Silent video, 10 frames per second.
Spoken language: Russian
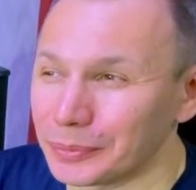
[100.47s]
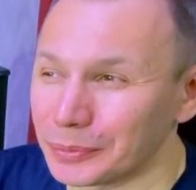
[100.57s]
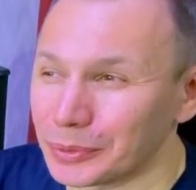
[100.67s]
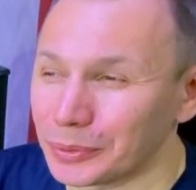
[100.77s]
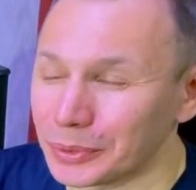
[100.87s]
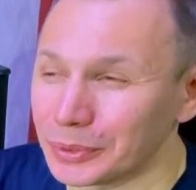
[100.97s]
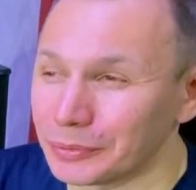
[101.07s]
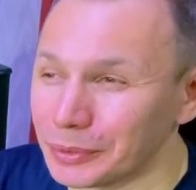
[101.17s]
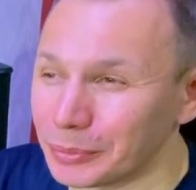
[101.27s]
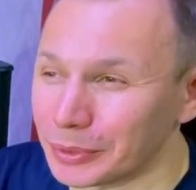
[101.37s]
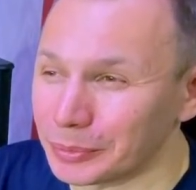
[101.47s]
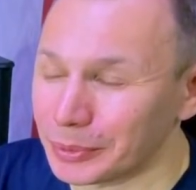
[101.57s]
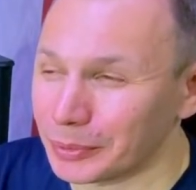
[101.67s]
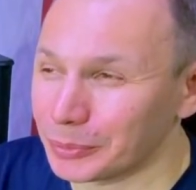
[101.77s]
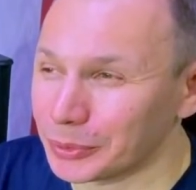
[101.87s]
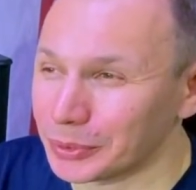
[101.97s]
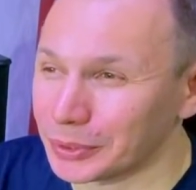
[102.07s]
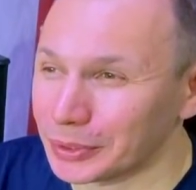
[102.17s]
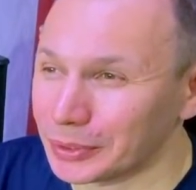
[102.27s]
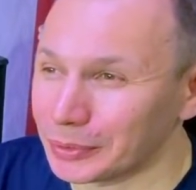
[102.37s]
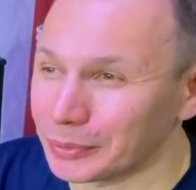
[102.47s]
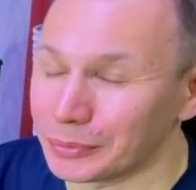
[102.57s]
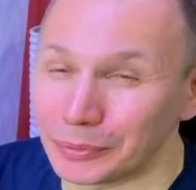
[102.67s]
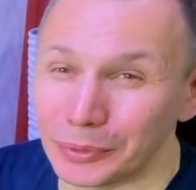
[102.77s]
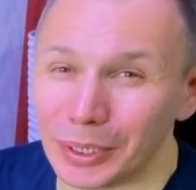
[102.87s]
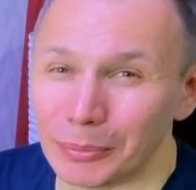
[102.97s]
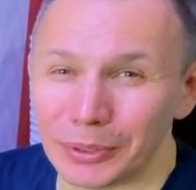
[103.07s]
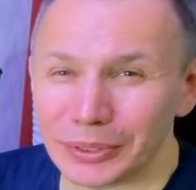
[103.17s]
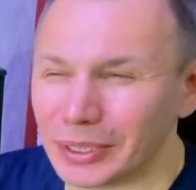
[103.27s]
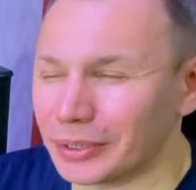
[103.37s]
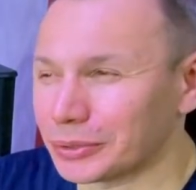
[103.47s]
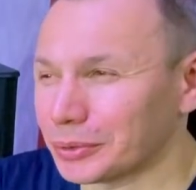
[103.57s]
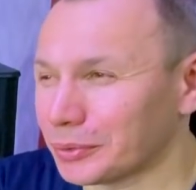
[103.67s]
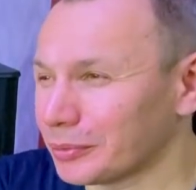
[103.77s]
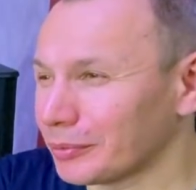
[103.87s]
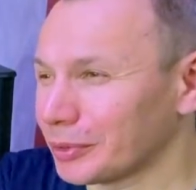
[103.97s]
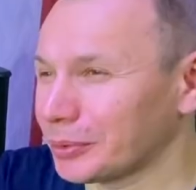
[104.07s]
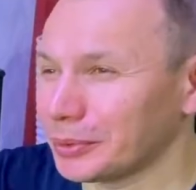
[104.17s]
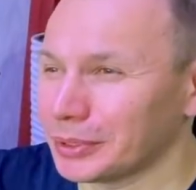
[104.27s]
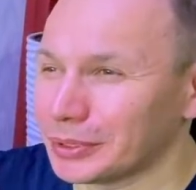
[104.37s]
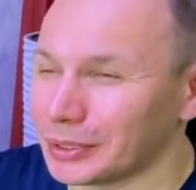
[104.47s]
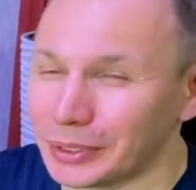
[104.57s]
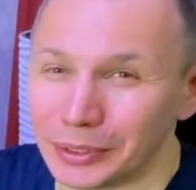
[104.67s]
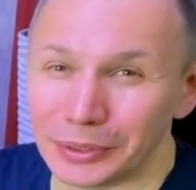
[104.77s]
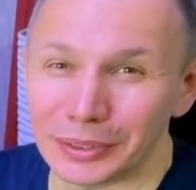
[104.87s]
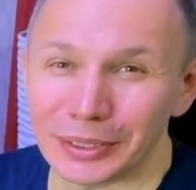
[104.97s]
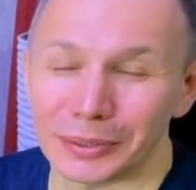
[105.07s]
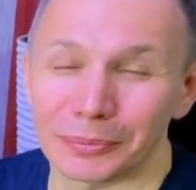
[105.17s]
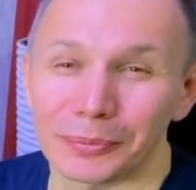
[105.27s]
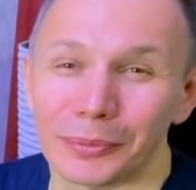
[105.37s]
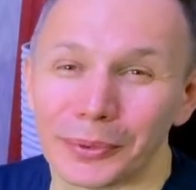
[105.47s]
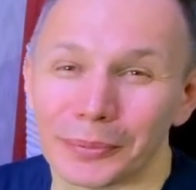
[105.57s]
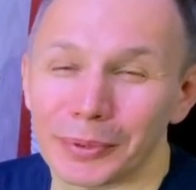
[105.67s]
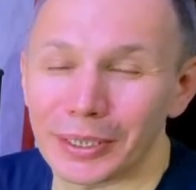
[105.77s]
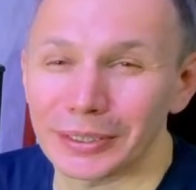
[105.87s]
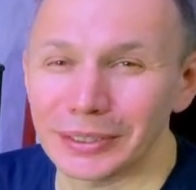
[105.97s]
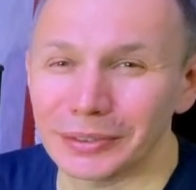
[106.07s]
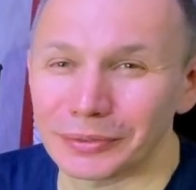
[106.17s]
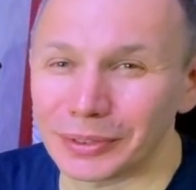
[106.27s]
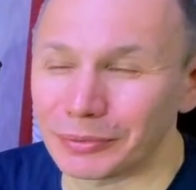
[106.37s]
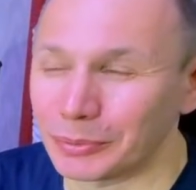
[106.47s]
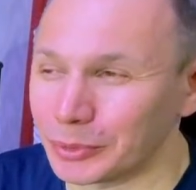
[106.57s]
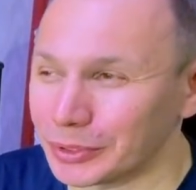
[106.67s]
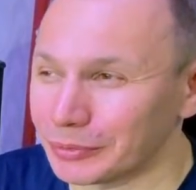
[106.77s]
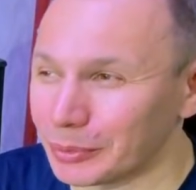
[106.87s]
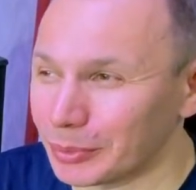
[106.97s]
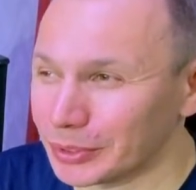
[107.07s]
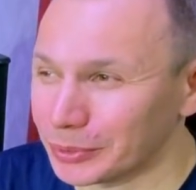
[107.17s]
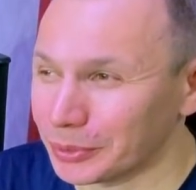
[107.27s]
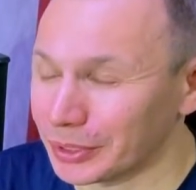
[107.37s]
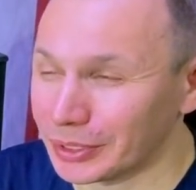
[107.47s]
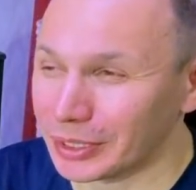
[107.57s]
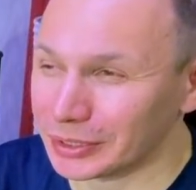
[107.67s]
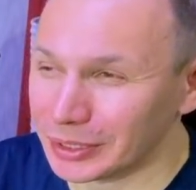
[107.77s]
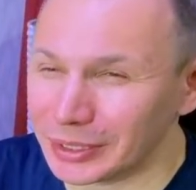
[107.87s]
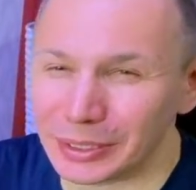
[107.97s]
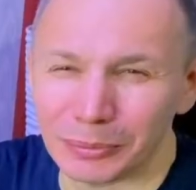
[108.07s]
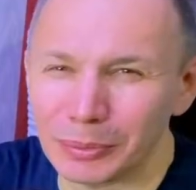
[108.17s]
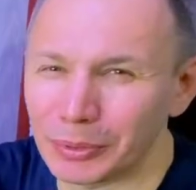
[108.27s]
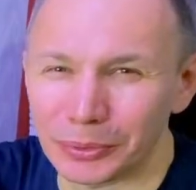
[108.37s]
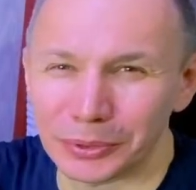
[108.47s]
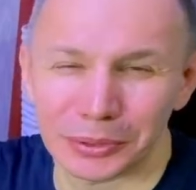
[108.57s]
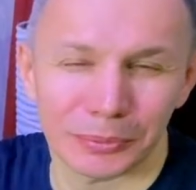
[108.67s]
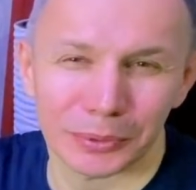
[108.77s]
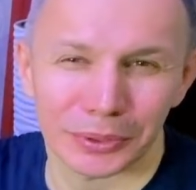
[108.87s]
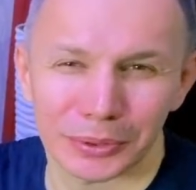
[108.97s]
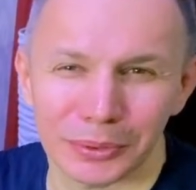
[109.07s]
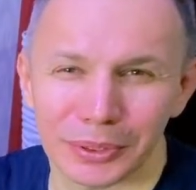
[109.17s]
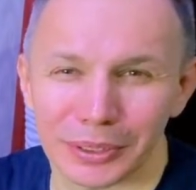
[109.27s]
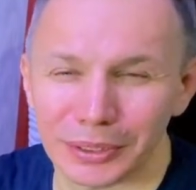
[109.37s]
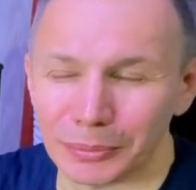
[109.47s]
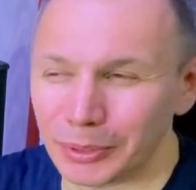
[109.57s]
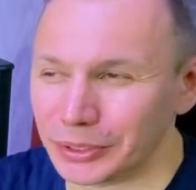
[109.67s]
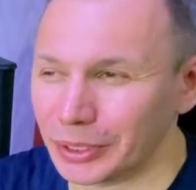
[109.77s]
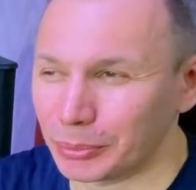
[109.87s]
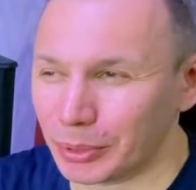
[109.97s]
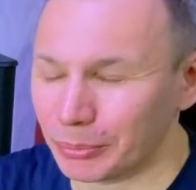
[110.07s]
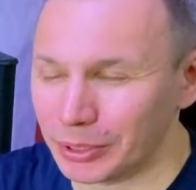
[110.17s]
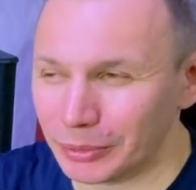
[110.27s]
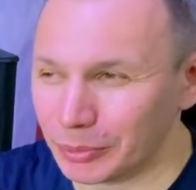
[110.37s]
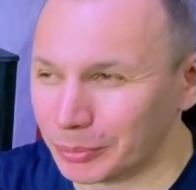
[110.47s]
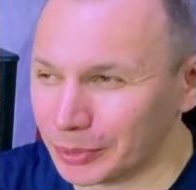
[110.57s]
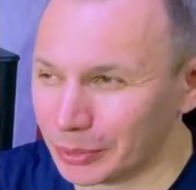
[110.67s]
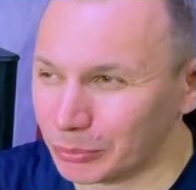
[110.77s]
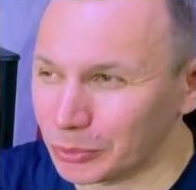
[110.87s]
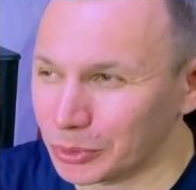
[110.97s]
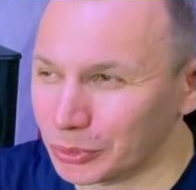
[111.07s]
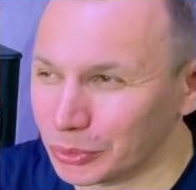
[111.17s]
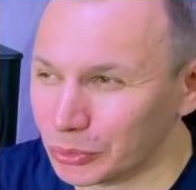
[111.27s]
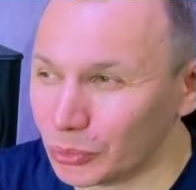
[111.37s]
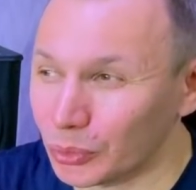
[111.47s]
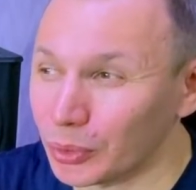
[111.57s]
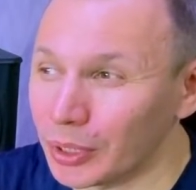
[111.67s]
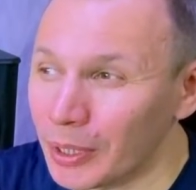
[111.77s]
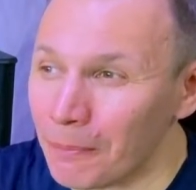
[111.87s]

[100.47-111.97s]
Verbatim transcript: сложно выбрать, потому что, ну, я бы не сказал, что вы выходите, и здесь море магазинов, где вы можете выбрать стойки. И даже если бы было очень много стоек, это большая проблема, потому что